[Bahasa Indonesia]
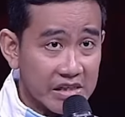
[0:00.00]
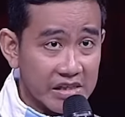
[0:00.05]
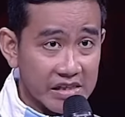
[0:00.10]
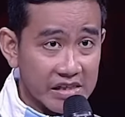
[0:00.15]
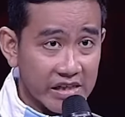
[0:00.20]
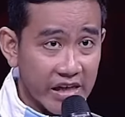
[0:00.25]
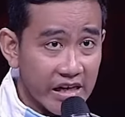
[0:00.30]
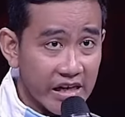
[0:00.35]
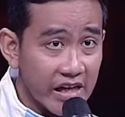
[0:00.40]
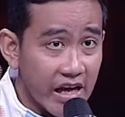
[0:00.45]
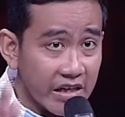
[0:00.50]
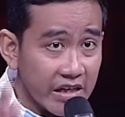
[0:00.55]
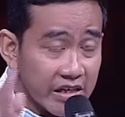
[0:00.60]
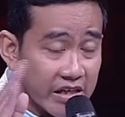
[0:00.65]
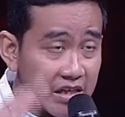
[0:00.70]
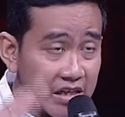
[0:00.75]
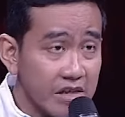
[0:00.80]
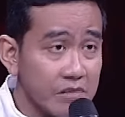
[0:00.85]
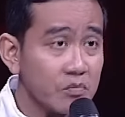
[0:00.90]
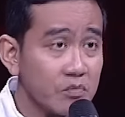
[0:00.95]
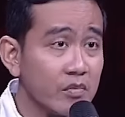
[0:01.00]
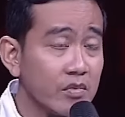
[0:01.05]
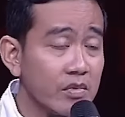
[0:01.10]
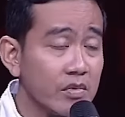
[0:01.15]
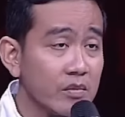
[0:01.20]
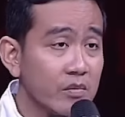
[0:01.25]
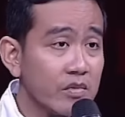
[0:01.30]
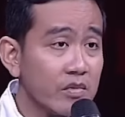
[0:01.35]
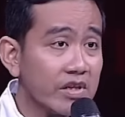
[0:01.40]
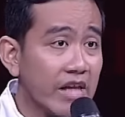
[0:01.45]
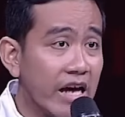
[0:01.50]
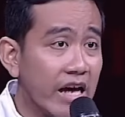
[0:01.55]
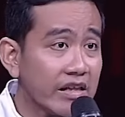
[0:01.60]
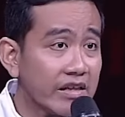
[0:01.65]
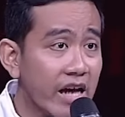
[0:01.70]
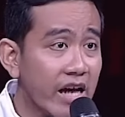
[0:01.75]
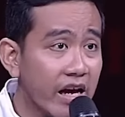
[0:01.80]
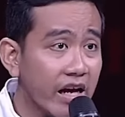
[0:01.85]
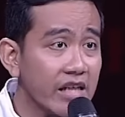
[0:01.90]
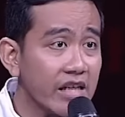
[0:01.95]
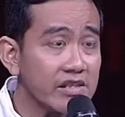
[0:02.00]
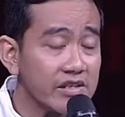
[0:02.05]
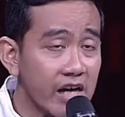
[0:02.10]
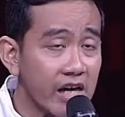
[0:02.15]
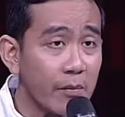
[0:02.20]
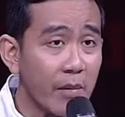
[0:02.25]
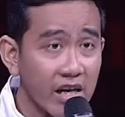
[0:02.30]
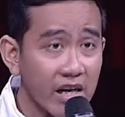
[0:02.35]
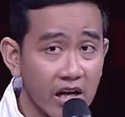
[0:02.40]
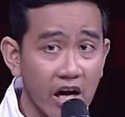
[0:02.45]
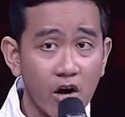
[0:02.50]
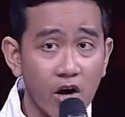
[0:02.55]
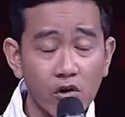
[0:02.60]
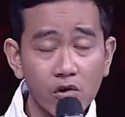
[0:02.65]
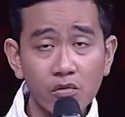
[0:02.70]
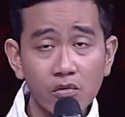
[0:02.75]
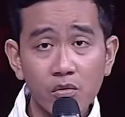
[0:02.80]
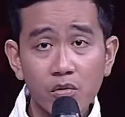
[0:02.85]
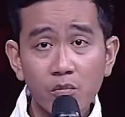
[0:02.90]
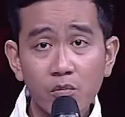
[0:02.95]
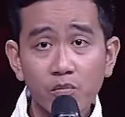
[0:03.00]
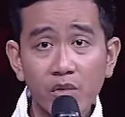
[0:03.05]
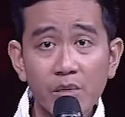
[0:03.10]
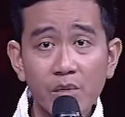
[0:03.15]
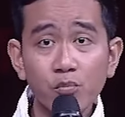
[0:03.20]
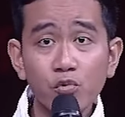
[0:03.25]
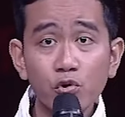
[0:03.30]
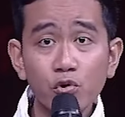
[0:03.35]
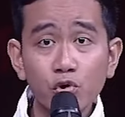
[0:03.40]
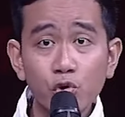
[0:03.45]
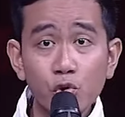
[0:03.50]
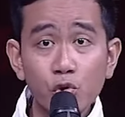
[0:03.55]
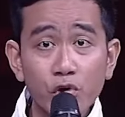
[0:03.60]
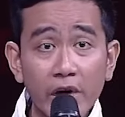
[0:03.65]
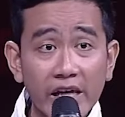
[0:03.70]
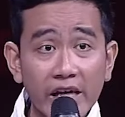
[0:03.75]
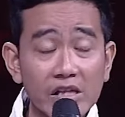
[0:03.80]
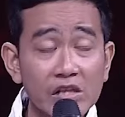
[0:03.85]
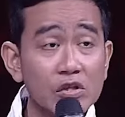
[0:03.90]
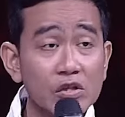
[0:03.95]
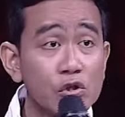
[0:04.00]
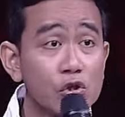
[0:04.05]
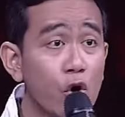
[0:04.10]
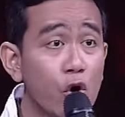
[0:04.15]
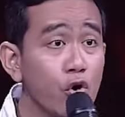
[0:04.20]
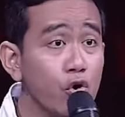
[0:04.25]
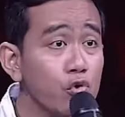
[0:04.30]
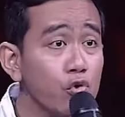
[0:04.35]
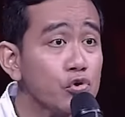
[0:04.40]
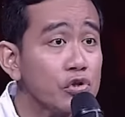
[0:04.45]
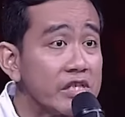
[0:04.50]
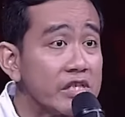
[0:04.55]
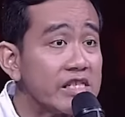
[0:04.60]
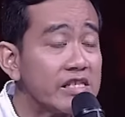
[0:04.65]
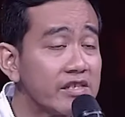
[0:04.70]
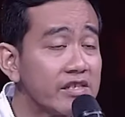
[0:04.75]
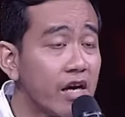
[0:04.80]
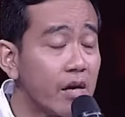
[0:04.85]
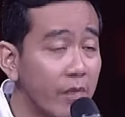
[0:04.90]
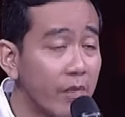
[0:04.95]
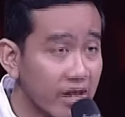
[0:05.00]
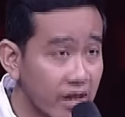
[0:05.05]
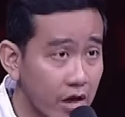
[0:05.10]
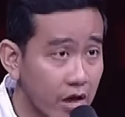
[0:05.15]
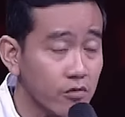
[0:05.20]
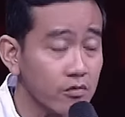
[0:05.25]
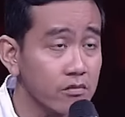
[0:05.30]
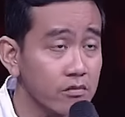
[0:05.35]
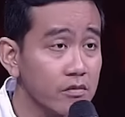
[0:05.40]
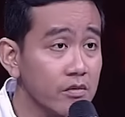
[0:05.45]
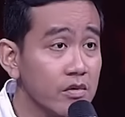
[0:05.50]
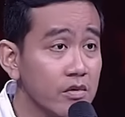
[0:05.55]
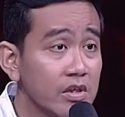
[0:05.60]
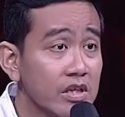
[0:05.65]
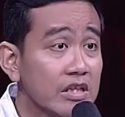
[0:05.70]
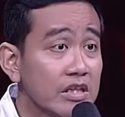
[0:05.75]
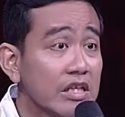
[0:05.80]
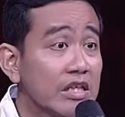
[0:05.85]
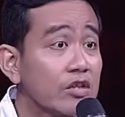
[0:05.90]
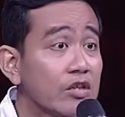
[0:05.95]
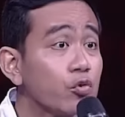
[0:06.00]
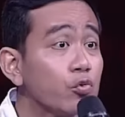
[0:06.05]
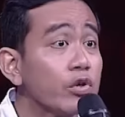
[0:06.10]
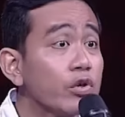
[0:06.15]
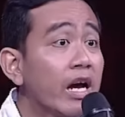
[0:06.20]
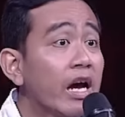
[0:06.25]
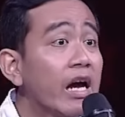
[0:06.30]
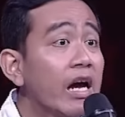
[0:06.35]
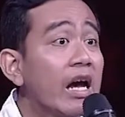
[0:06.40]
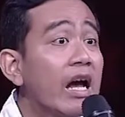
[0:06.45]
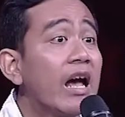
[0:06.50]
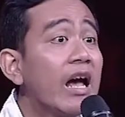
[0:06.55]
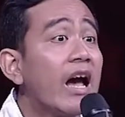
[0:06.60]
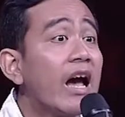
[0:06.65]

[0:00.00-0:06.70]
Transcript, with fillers: Sekali lagi, tantangan zaman now membutuhkan solusi zaman now. Tentunya